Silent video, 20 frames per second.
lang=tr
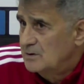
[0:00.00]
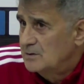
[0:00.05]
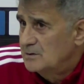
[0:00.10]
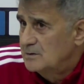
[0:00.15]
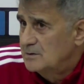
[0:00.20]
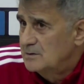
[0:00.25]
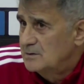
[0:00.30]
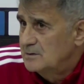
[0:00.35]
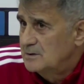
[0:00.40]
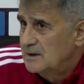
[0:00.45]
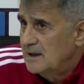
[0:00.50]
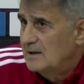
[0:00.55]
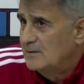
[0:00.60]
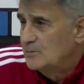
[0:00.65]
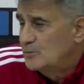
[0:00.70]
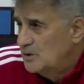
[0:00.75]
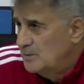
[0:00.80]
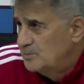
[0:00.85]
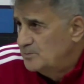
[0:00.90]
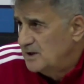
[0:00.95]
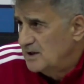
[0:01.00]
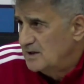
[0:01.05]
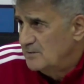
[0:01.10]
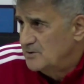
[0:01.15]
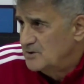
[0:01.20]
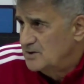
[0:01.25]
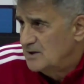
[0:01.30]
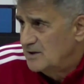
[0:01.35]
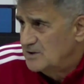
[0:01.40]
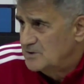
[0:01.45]
Ee, yani kulüp
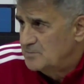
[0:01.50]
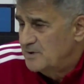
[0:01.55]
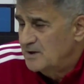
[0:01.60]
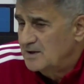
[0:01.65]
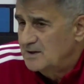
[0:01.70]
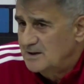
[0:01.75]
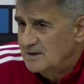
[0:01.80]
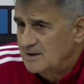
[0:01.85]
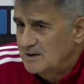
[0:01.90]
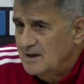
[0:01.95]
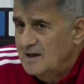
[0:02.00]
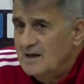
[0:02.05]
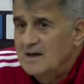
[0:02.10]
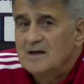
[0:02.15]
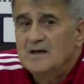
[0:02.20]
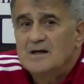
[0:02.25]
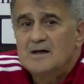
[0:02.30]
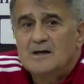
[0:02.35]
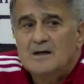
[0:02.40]
takımı çalışmak yerine